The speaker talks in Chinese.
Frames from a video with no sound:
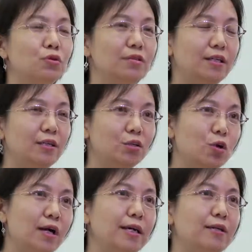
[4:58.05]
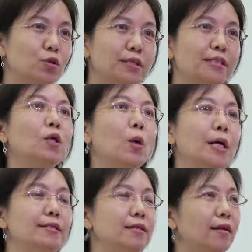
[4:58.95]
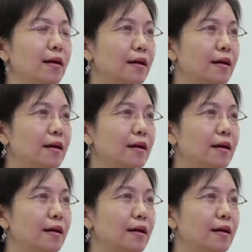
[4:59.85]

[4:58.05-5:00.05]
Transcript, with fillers: 就是一个创业创新的环境，